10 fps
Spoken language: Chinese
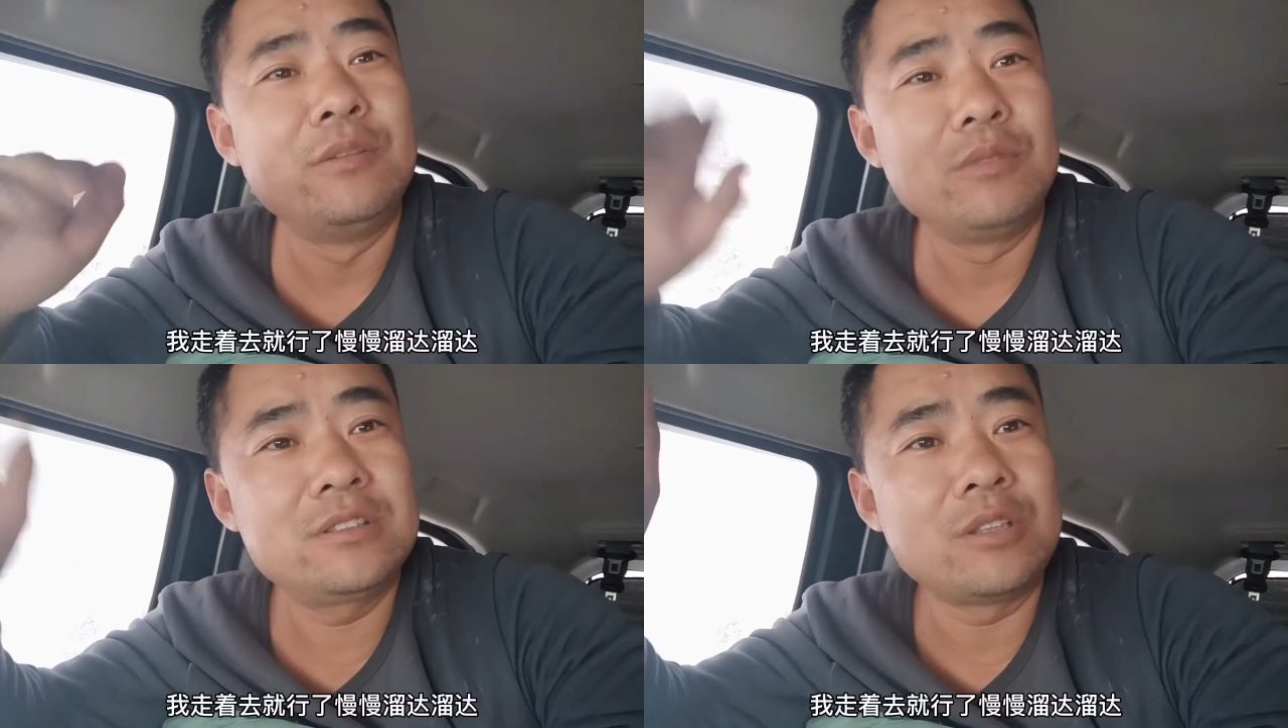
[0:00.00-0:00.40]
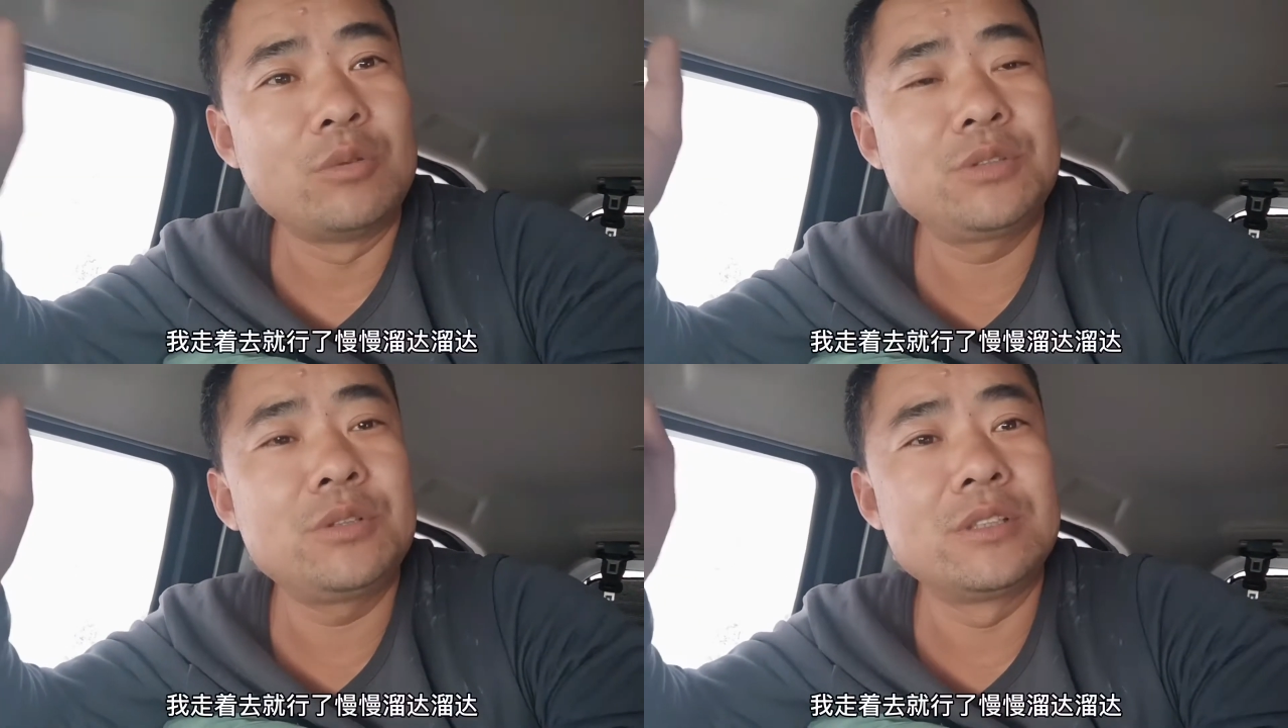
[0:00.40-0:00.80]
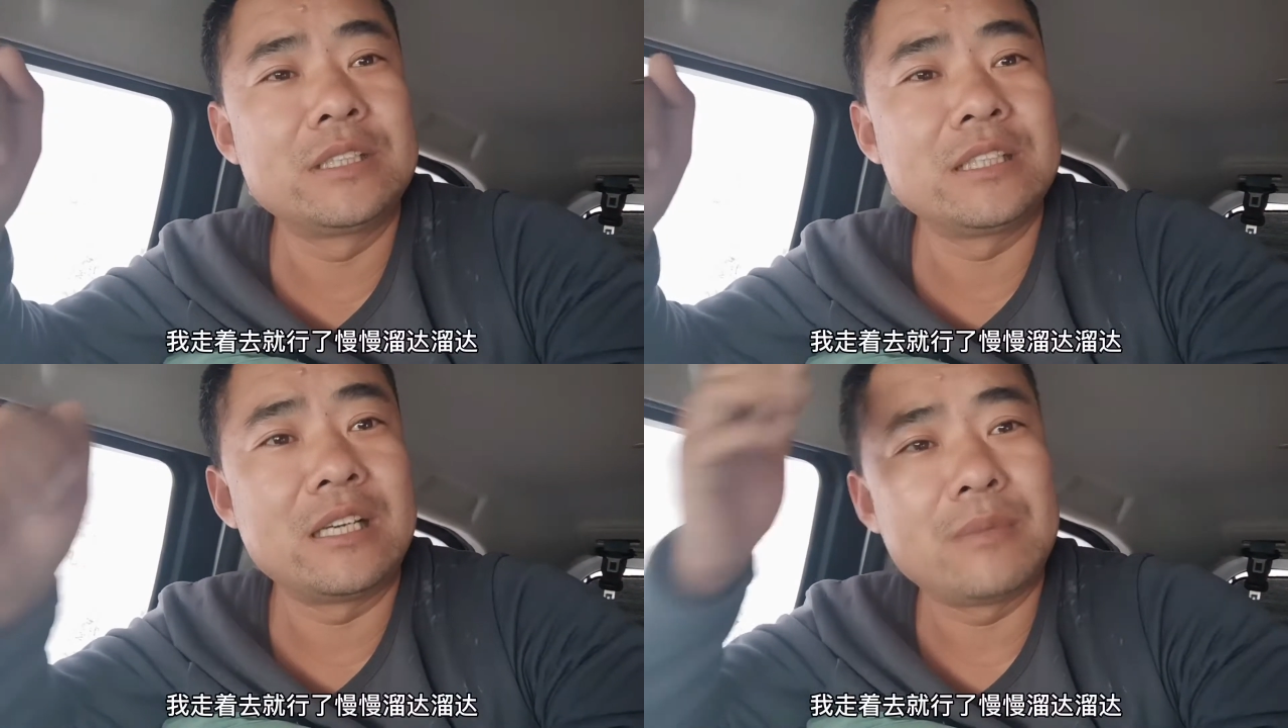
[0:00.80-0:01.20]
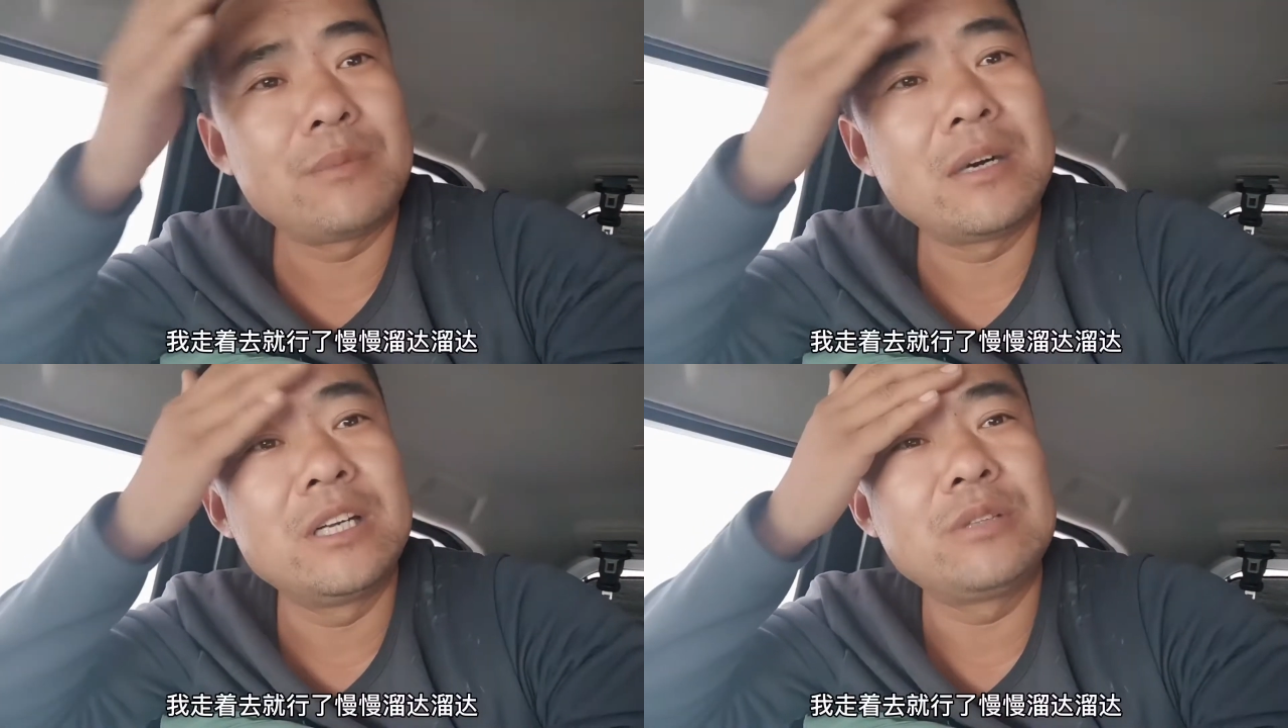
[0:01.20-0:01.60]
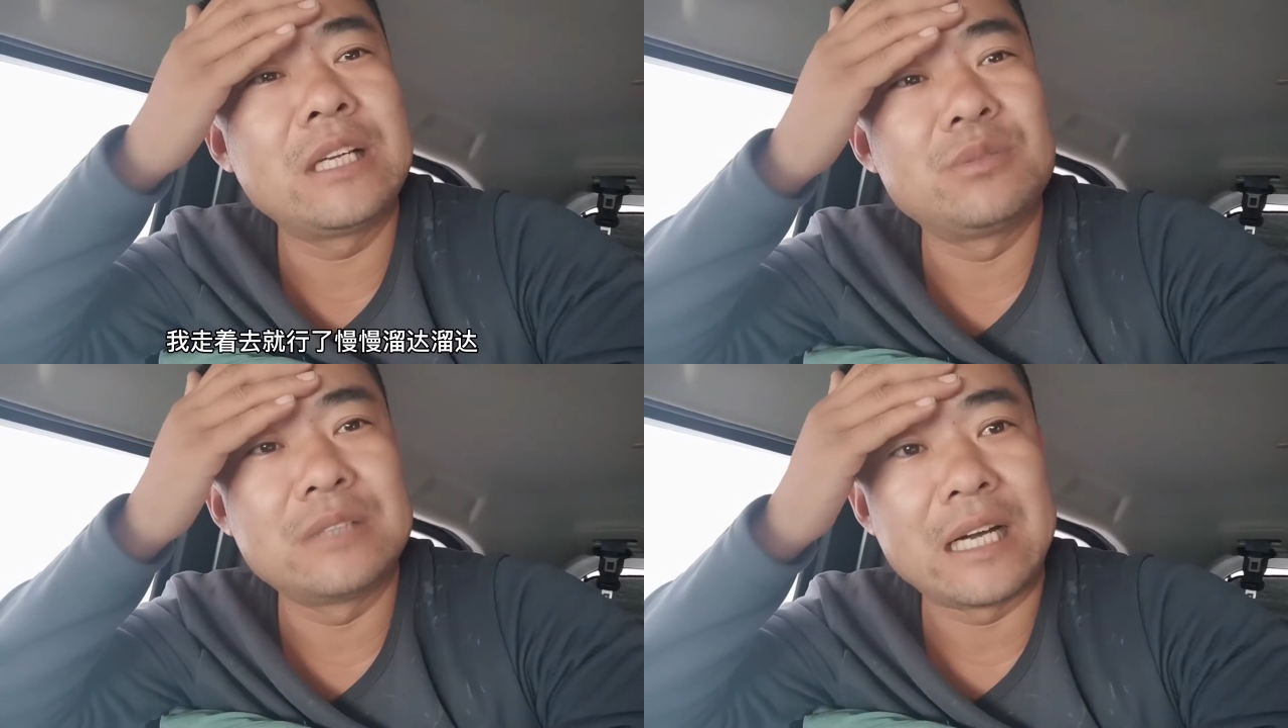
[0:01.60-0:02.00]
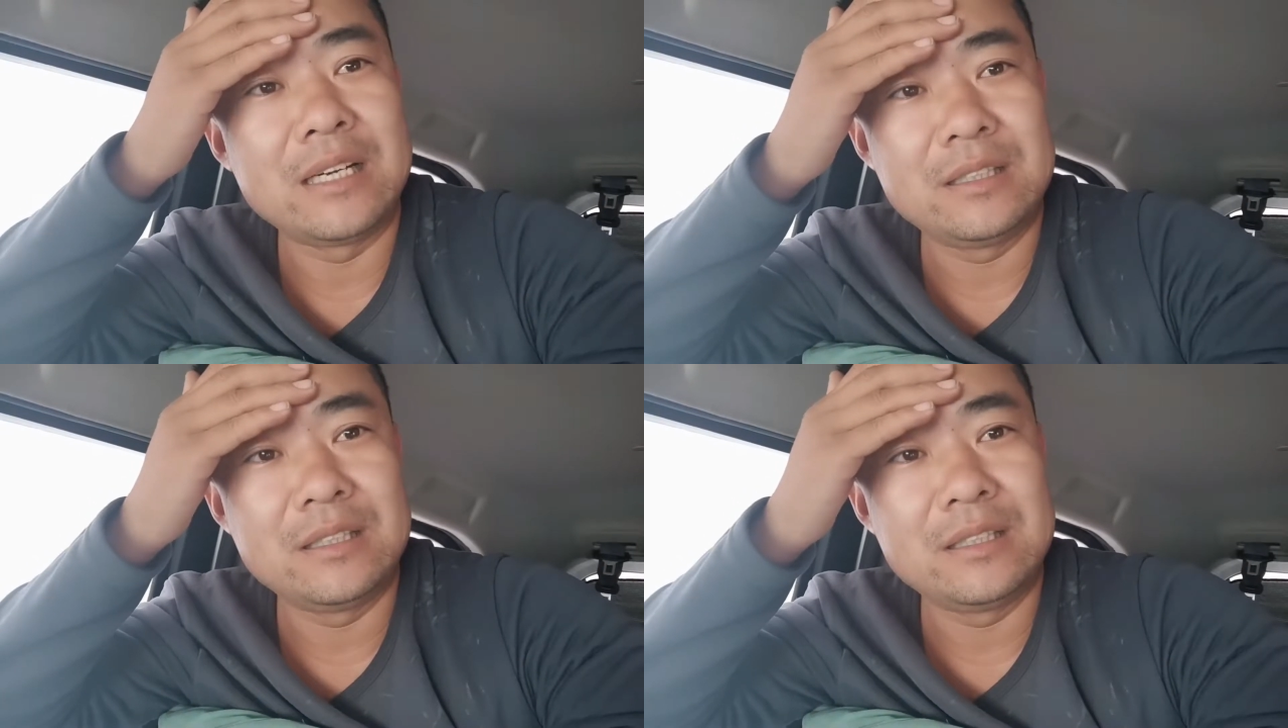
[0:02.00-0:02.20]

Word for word: 我走着去就行了，慢慢溜达溜达。